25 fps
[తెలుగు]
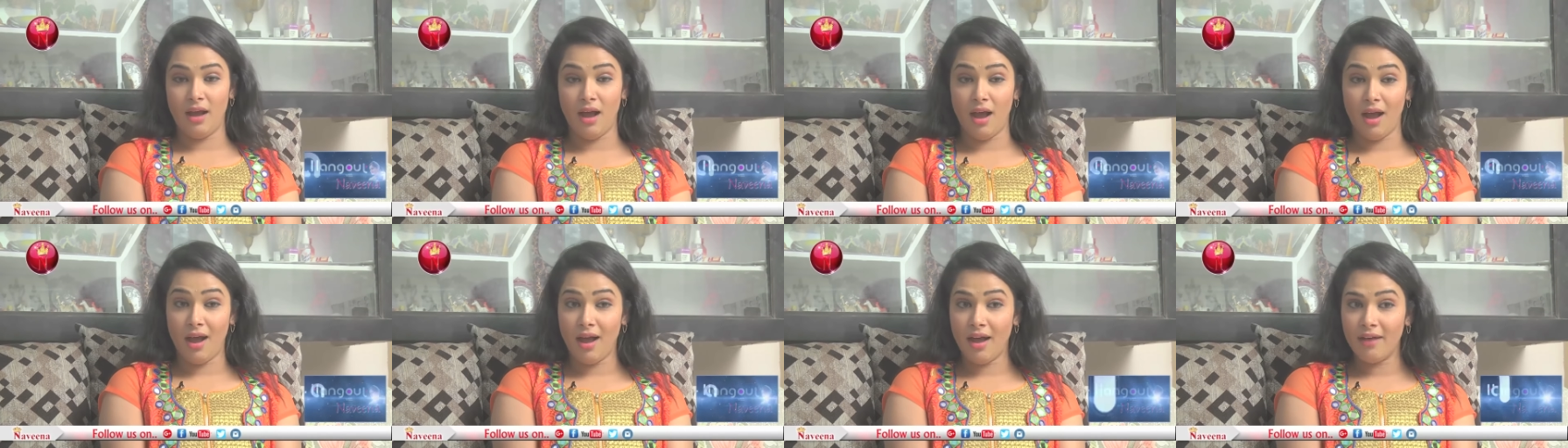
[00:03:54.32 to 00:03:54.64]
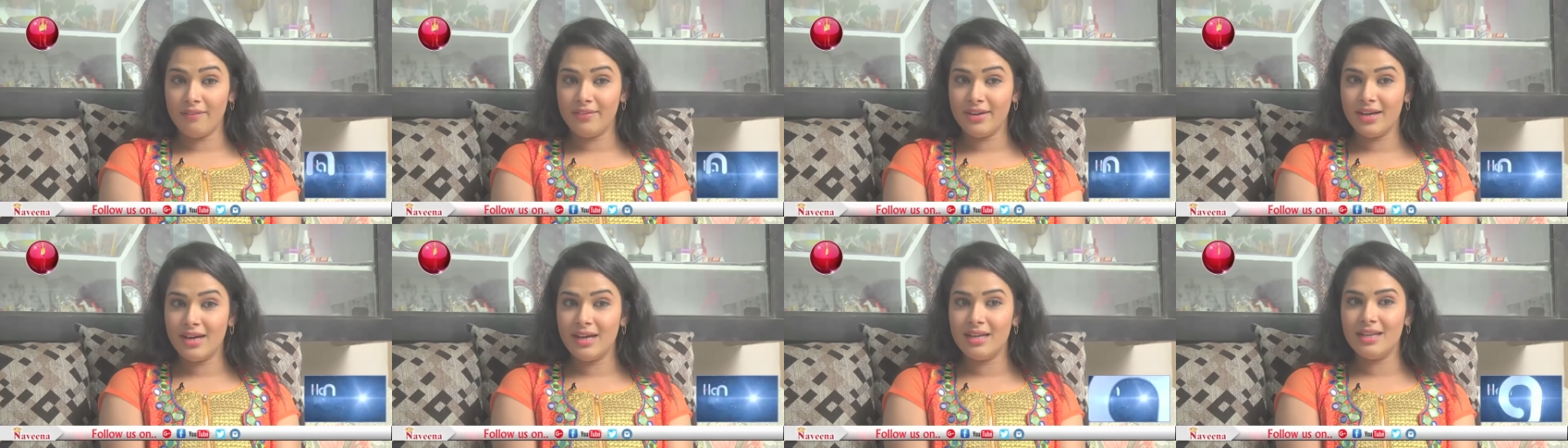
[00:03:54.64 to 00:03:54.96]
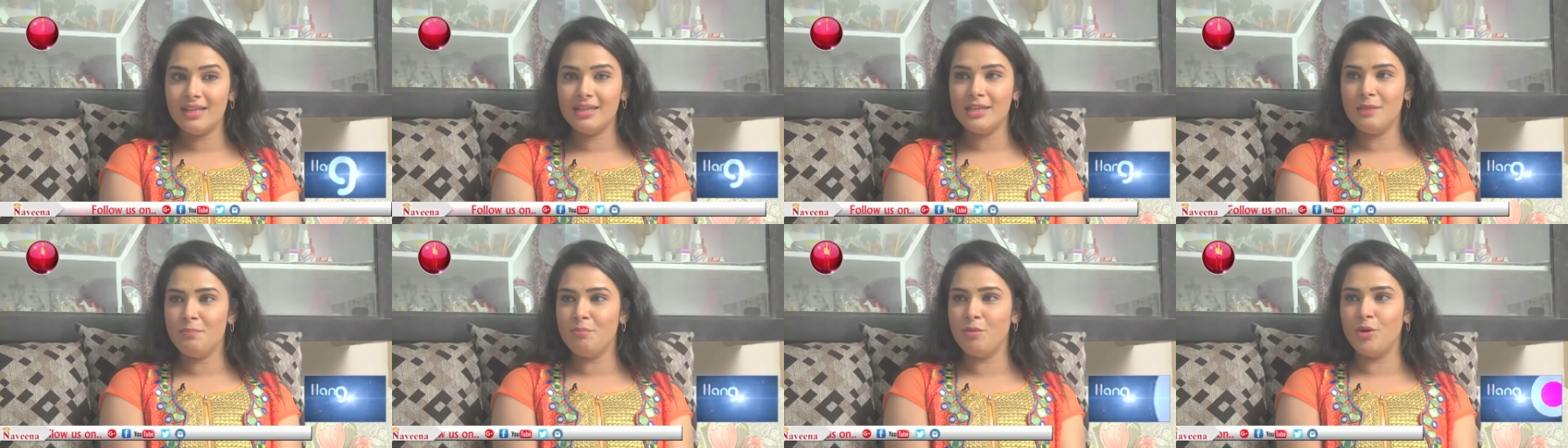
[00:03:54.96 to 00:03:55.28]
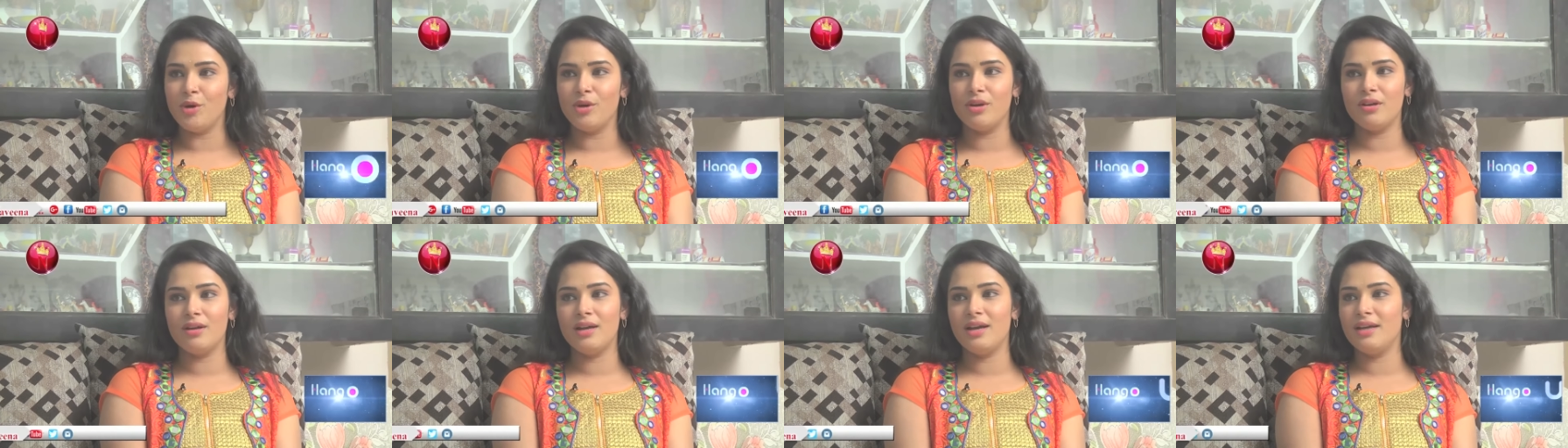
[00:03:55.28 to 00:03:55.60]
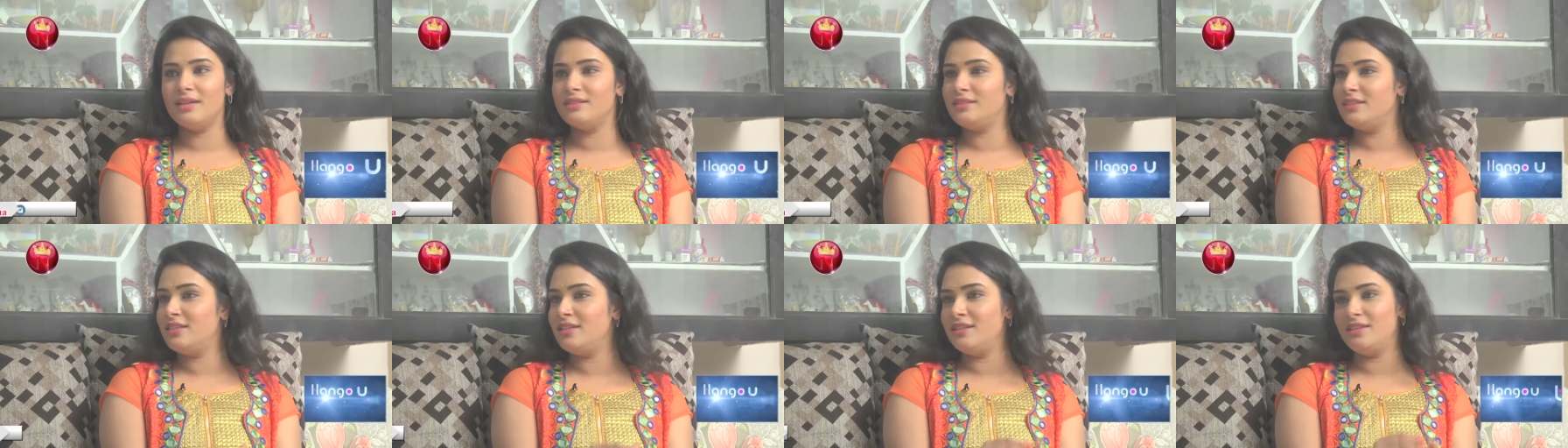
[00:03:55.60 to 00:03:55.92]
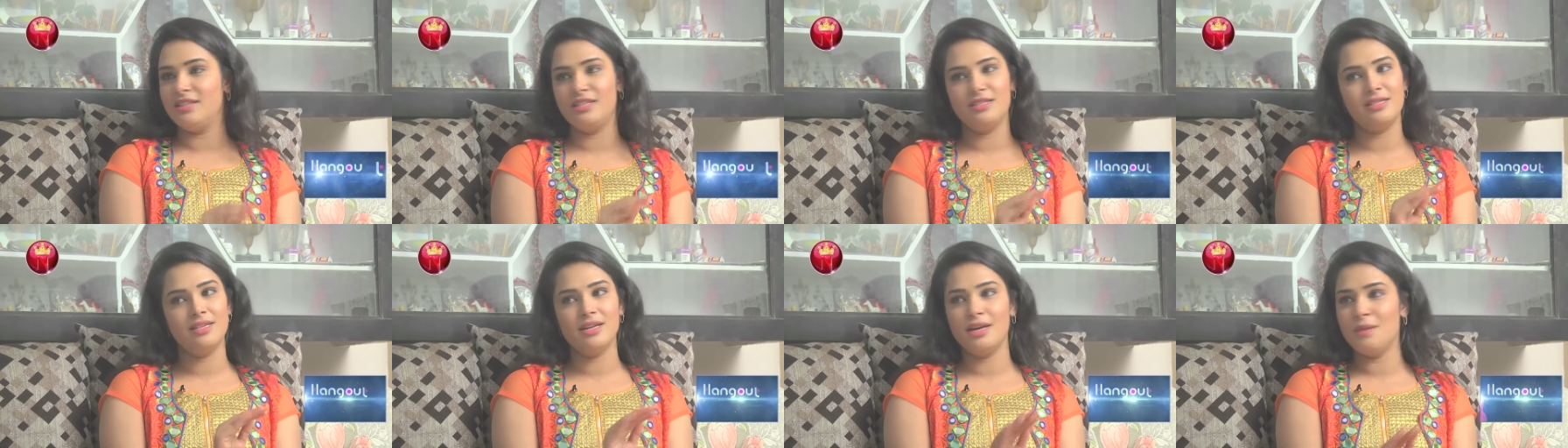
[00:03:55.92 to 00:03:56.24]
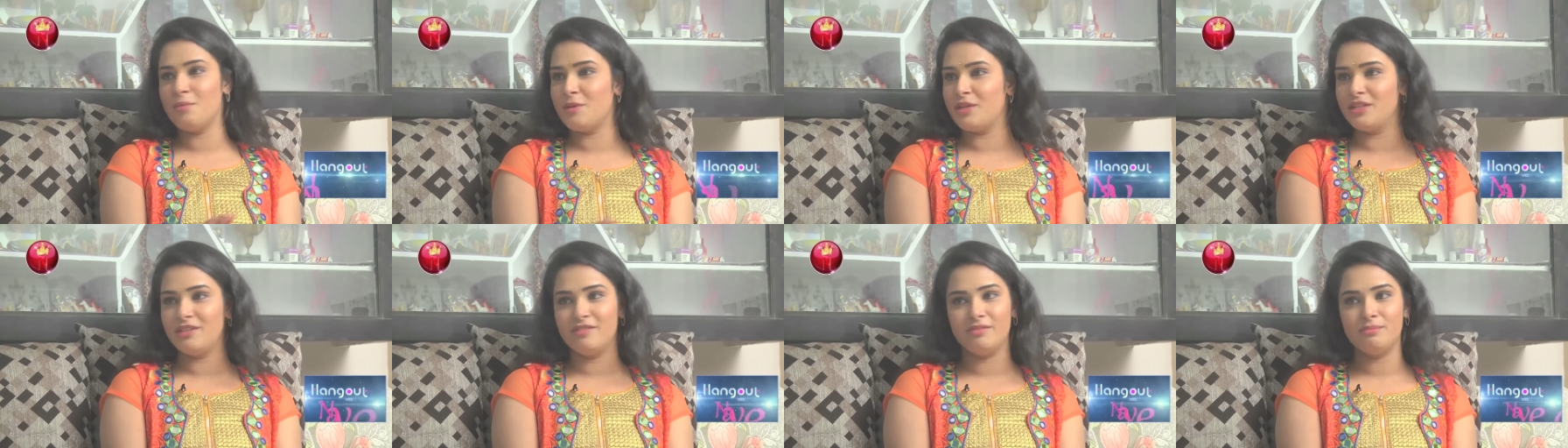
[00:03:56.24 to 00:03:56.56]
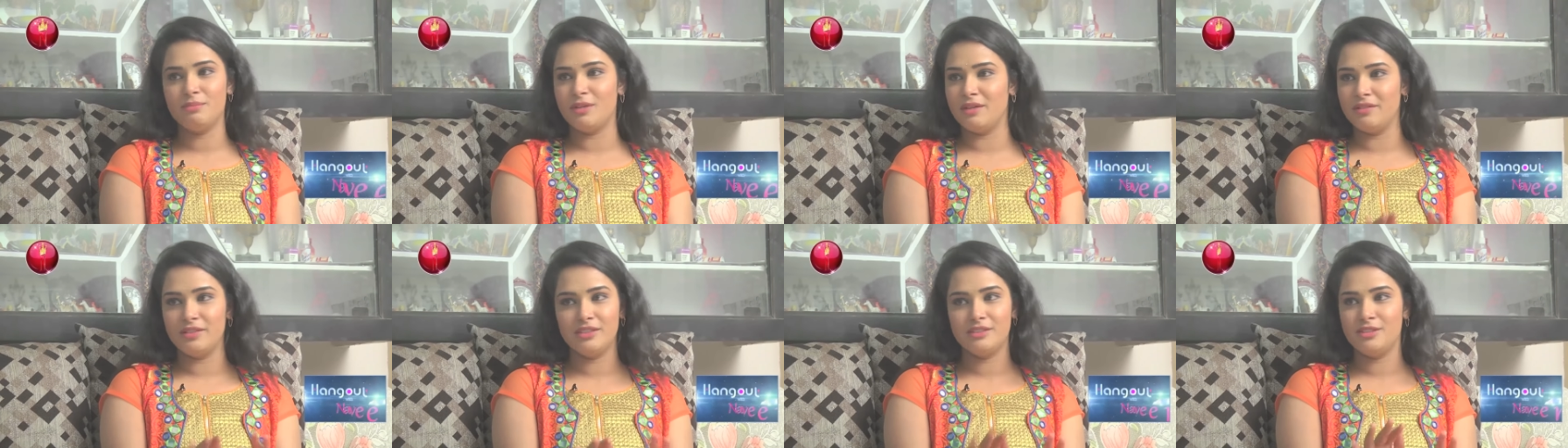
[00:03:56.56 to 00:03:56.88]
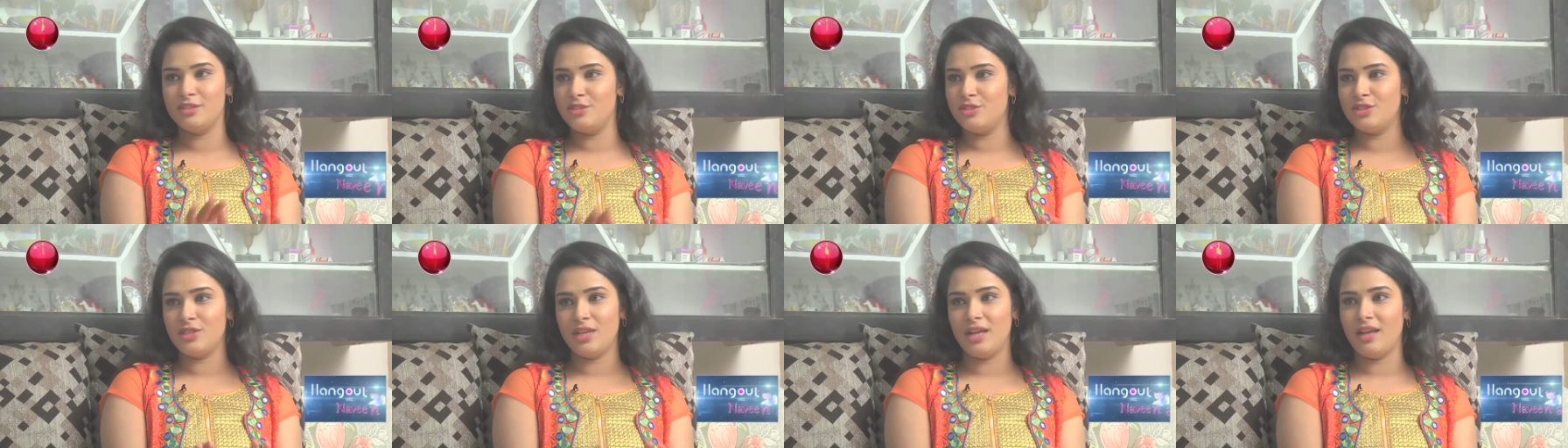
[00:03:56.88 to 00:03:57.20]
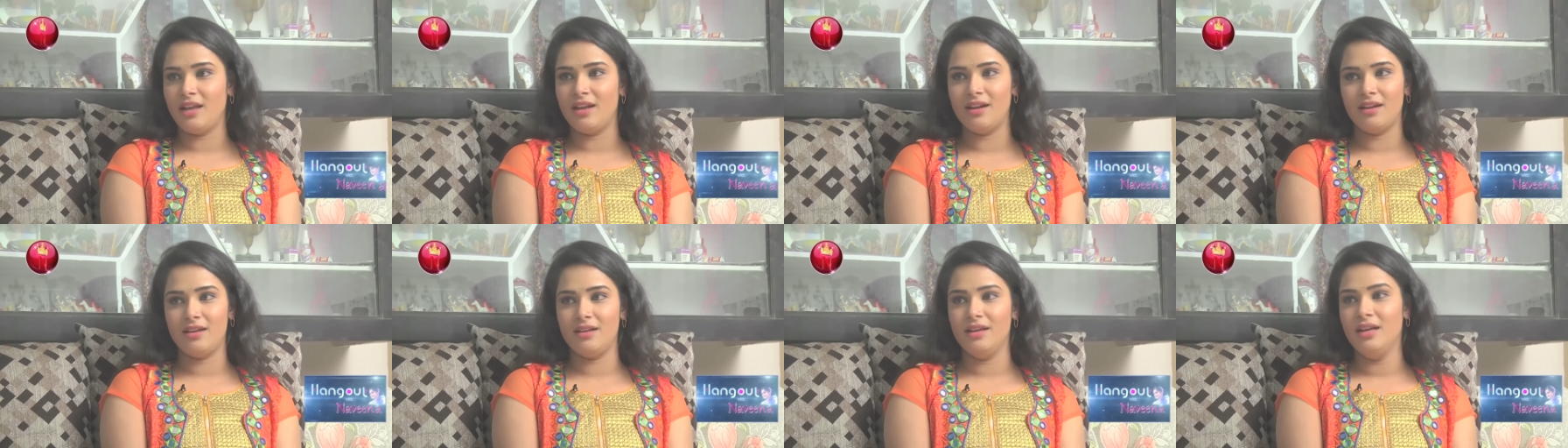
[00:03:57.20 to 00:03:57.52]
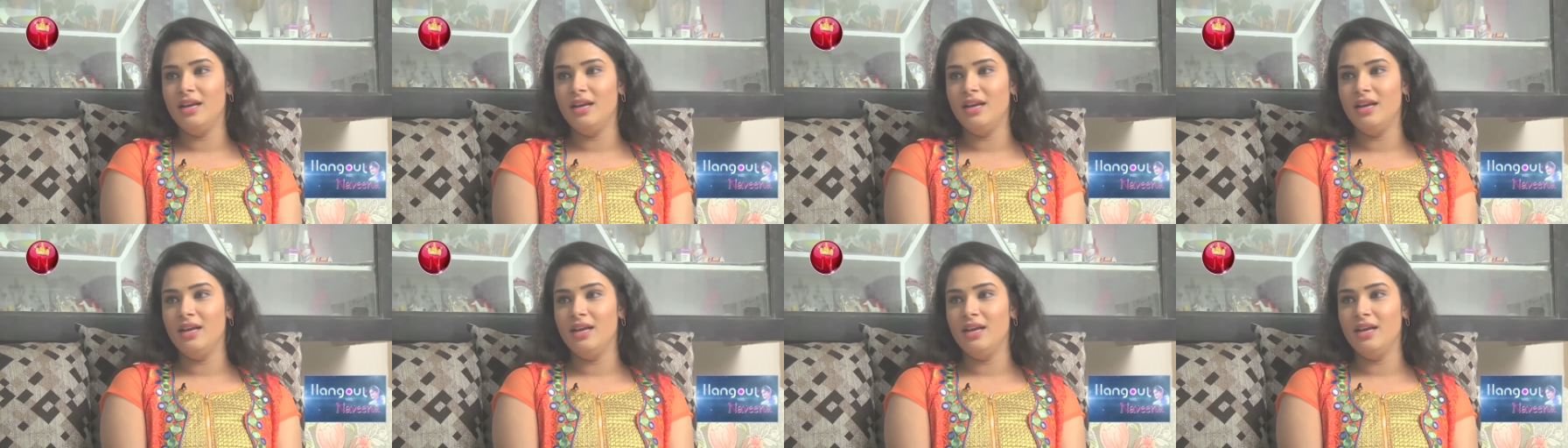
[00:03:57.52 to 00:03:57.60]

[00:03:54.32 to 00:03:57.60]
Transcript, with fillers: కావాలని పొగరుగా అయితే నేను నిజంగా ప్రవర్తించను ఇక్కడ